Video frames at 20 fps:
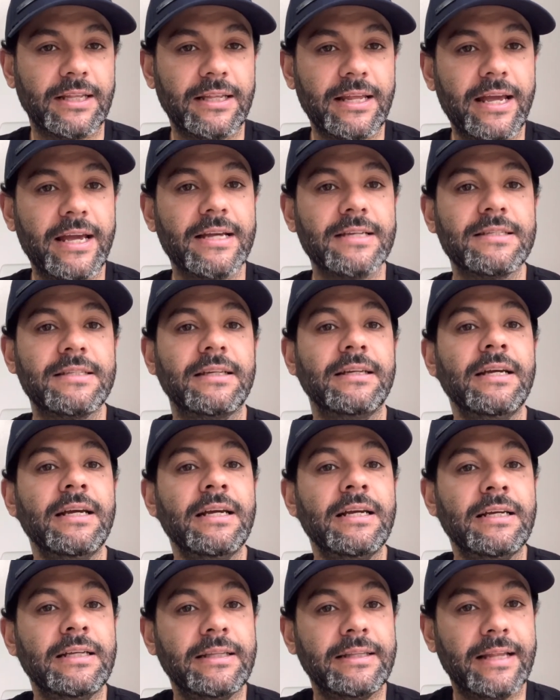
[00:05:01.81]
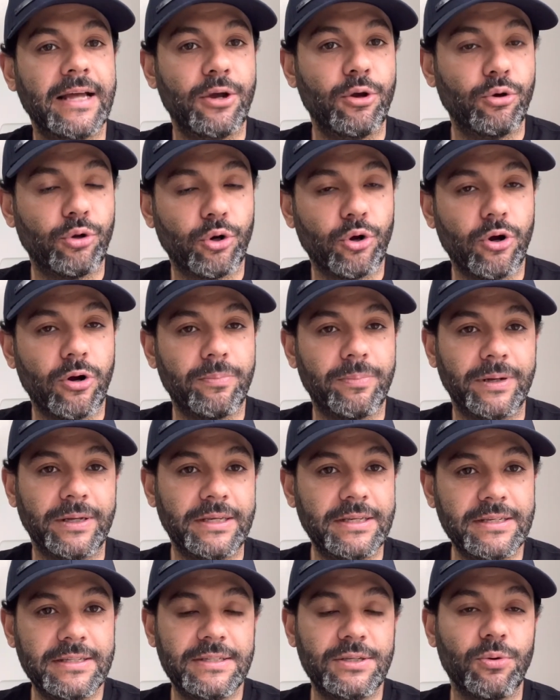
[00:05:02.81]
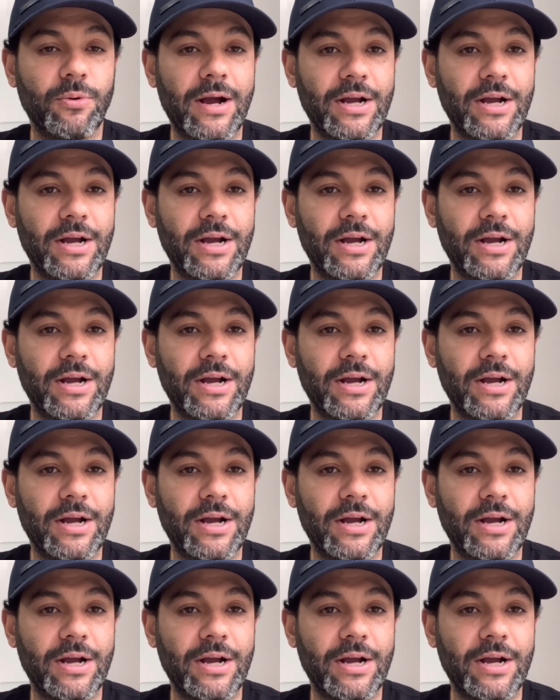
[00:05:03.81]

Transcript: dessa na Europa aqui, se eu